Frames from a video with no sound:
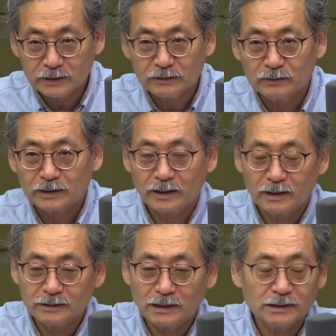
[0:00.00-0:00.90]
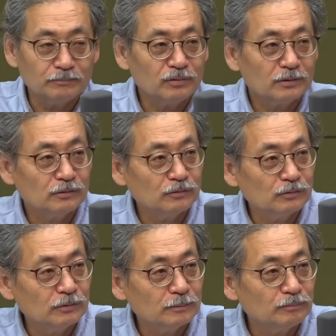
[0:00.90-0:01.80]
해서 계란 살짝 풀어서
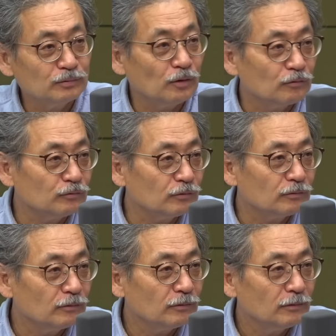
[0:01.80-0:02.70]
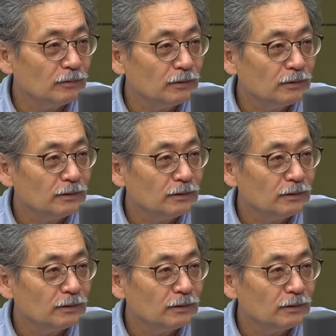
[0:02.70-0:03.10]
준 북엇국. 그 그게 또